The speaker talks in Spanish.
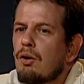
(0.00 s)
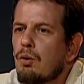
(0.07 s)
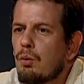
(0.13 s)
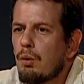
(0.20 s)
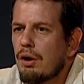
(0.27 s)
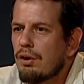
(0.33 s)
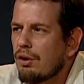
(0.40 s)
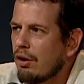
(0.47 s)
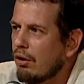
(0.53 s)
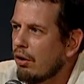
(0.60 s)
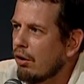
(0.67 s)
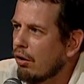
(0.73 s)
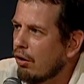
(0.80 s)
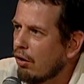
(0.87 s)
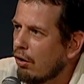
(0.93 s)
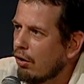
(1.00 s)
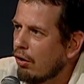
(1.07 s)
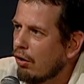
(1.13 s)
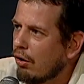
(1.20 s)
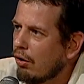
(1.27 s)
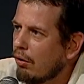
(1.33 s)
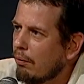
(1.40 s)

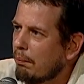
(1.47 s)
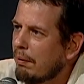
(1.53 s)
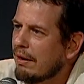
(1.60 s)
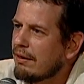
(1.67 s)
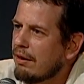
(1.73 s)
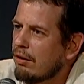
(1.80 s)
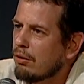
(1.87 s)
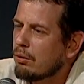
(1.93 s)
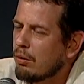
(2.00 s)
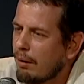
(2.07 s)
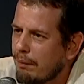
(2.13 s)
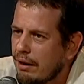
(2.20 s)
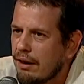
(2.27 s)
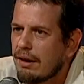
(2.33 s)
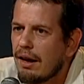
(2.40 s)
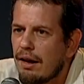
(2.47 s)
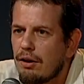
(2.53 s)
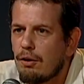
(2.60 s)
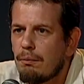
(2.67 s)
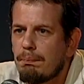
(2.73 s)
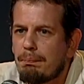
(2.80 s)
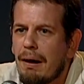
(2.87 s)
nuestro vecino
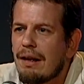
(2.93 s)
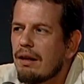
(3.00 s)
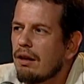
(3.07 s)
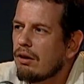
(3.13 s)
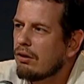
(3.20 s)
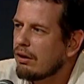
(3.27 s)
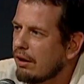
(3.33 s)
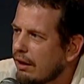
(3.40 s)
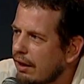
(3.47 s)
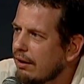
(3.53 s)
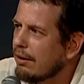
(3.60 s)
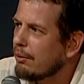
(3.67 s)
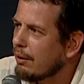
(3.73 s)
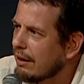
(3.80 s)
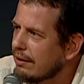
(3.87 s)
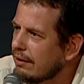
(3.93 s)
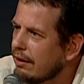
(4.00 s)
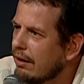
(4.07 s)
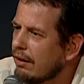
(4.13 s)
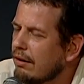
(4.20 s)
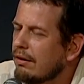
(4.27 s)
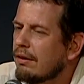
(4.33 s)
suramericano, país continente
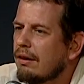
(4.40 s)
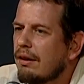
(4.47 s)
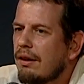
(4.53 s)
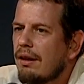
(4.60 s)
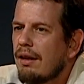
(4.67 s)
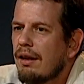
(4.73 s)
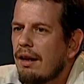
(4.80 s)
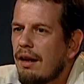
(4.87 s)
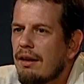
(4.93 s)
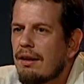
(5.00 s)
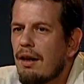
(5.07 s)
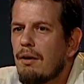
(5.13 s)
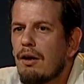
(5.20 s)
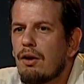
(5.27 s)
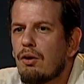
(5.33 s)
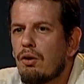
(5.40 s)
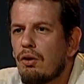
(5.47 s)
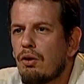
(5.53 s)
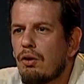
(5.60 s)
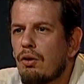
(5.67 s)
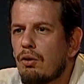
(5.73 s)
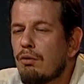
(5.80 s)
Brasil, estaba
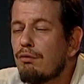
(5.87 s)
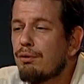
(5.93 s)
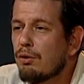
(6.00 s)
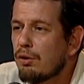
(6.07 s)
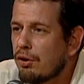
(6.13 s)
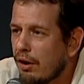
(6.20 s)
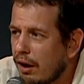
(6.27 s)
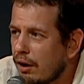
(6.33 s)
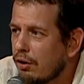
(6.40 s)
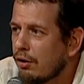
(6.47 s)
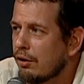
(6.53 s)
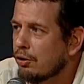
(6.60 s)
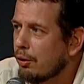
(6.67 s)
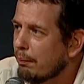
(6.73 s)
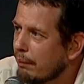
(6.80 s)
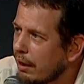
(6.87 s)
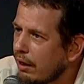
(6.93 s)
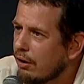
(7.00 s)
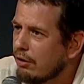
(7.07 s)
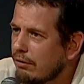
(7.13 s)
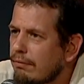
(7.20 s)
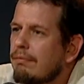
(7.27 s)
con un funcionario de
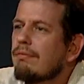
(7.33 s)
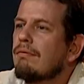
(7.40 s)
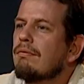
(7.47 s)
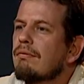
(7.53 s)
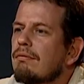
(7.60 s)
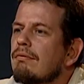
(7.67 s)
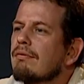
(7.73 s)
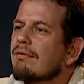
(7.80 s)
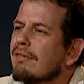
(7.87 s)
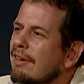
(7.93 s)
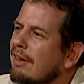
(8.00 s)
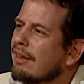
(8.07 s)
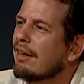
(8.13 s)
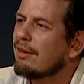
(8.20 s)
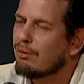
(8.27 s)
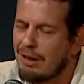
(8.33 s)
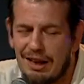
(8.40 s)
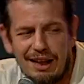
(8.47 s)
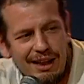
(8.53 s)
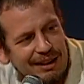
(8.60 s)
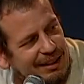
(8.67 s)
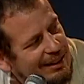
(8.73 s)
sombrero, que es una
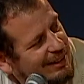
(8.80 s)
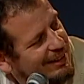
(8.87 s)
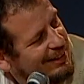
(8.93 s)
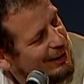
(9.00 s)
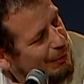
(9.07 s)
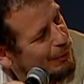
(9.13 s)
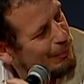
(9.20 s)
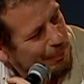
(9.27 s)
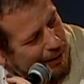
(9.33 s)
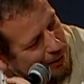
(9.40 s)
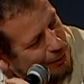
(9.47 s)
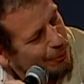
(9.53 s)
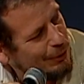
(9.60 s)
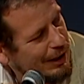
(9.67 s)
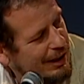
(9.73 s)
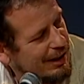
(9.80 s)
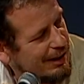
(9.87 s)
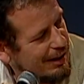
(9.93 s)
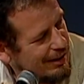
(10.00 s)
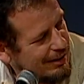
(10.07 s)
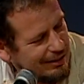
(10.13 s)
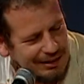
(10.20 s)
característica muy particular en él,